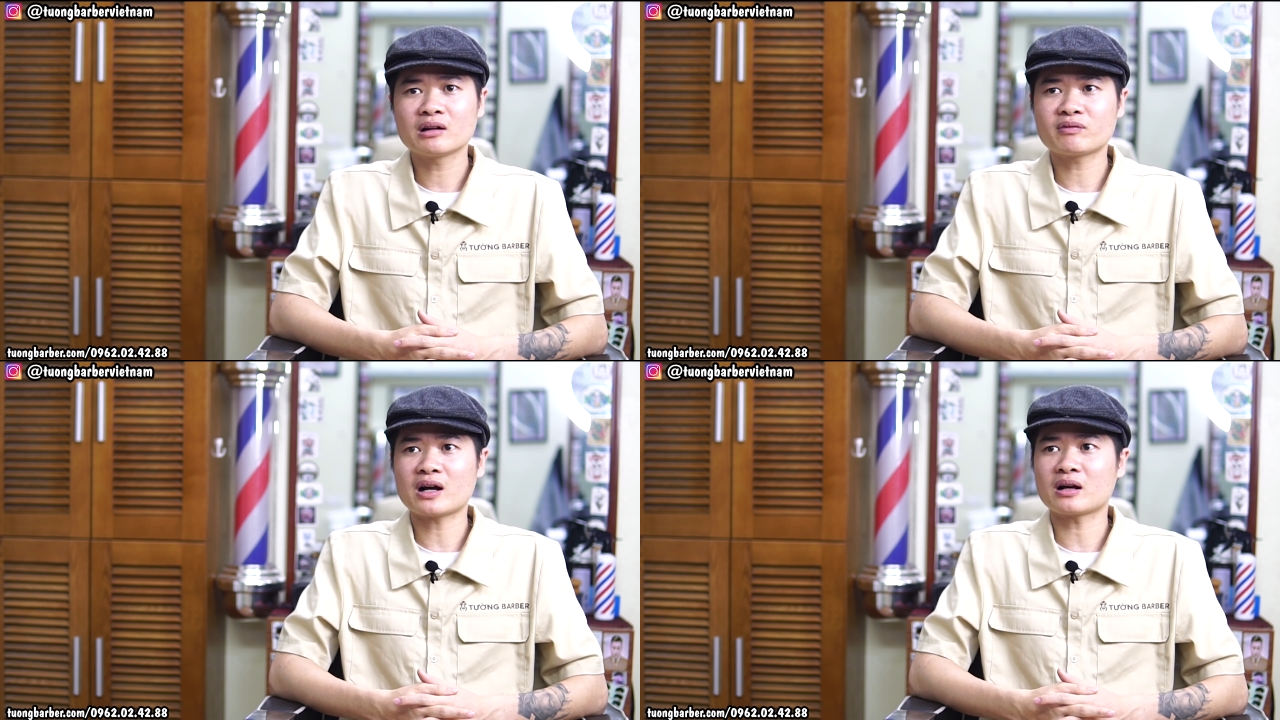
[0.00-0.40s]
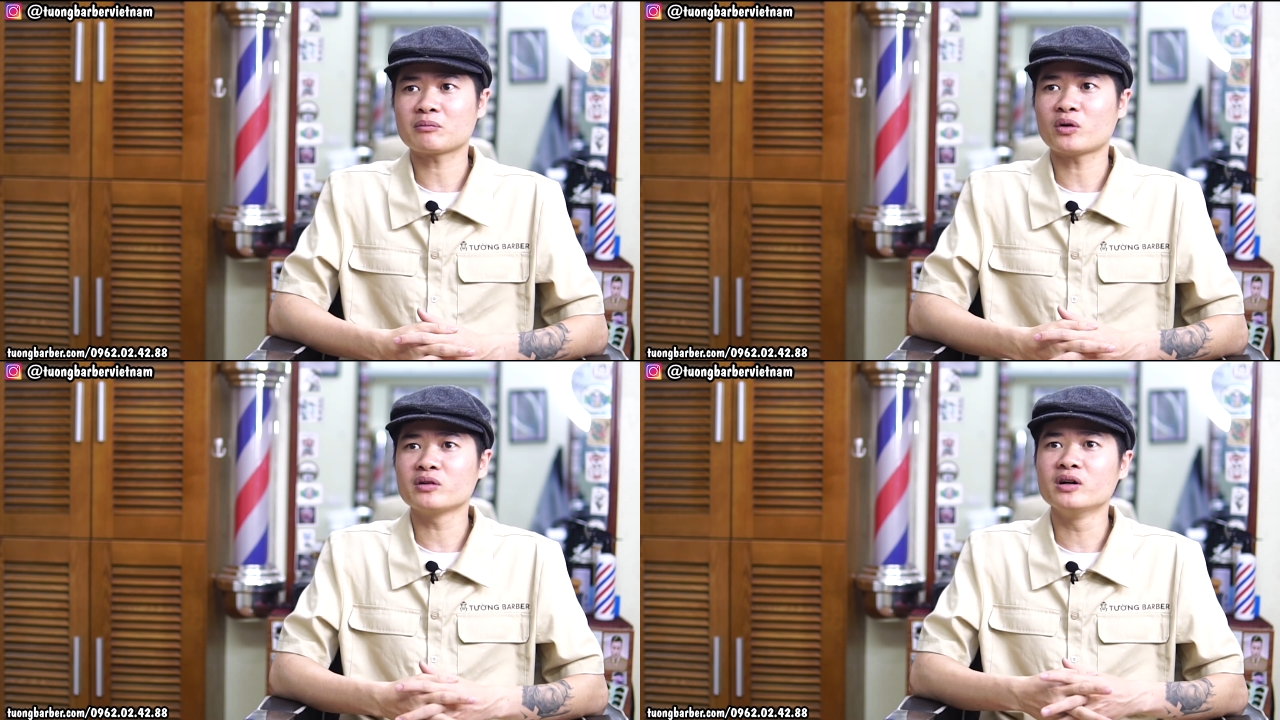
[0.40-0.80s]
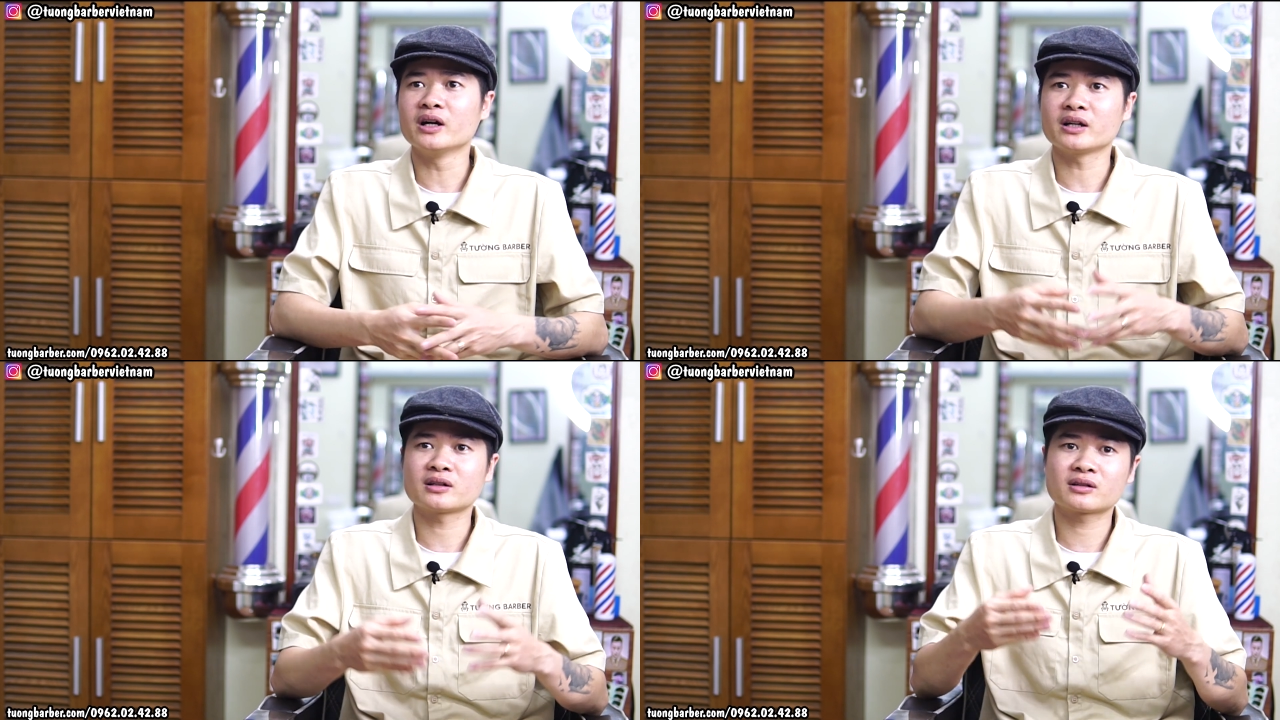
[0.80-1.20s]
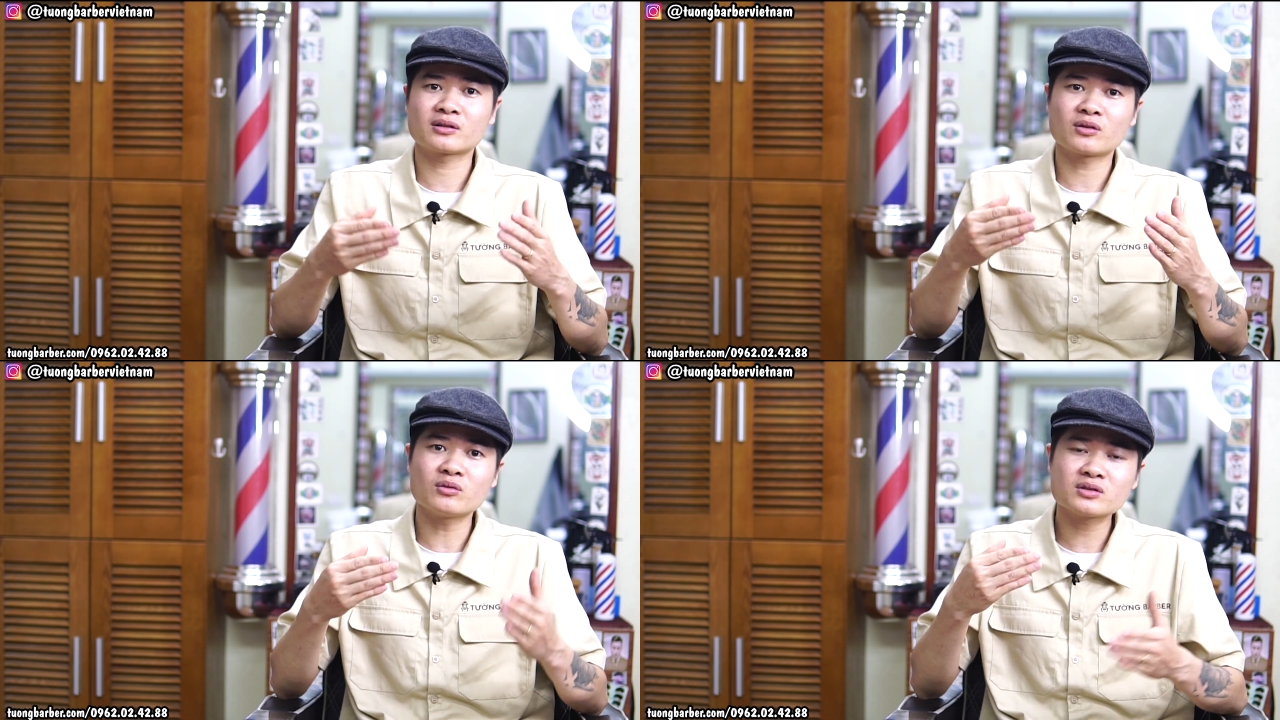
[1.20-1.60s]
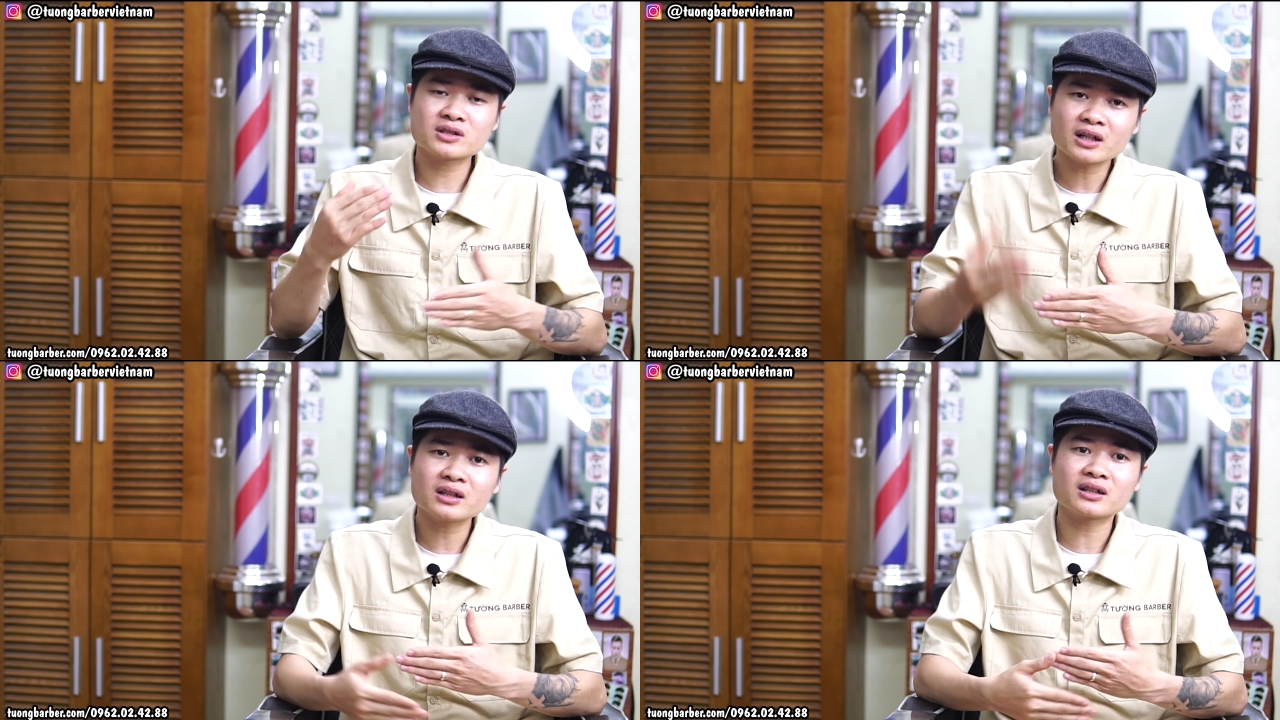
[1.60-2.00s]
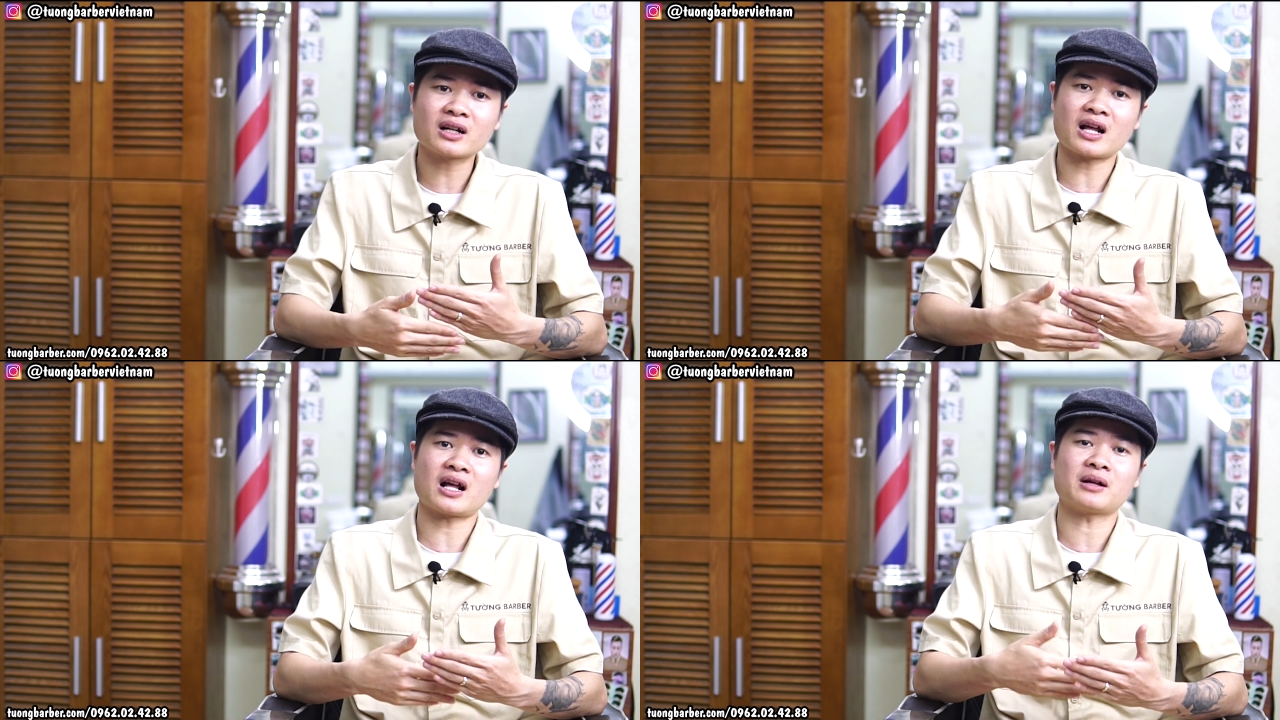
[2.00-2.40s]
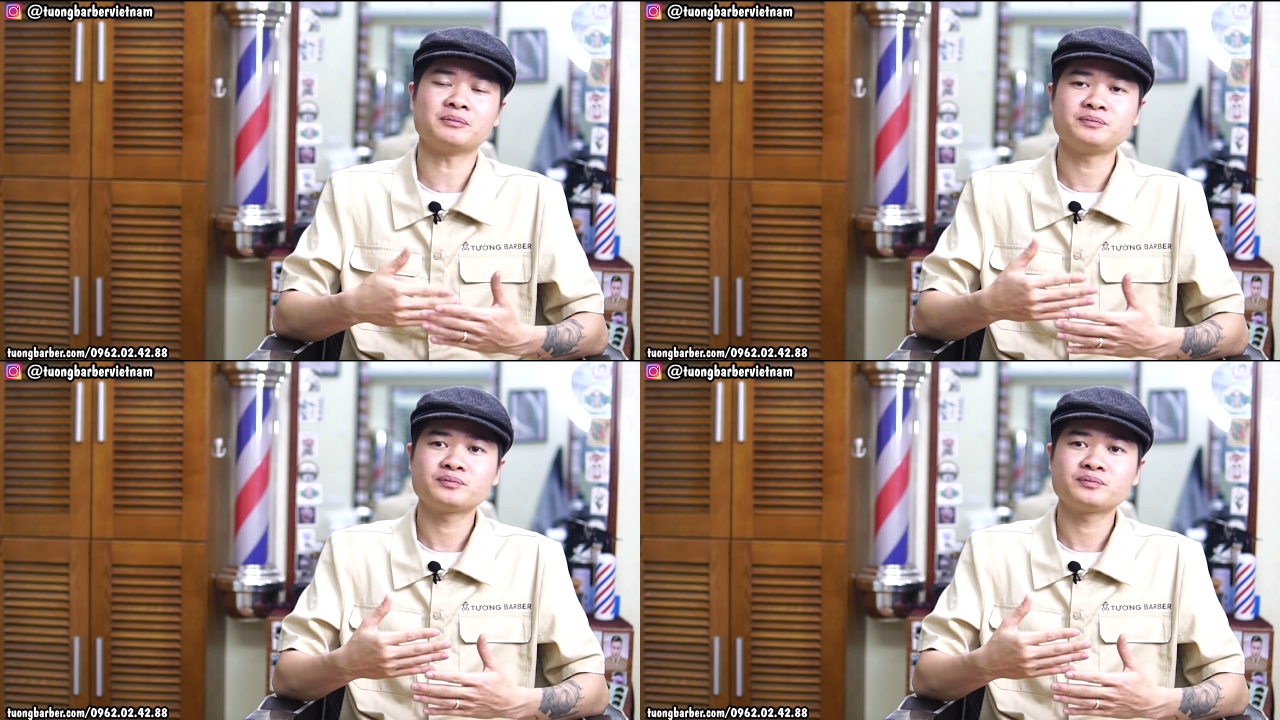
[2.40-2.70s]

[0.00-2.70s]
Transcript: và mọi người cũng rất là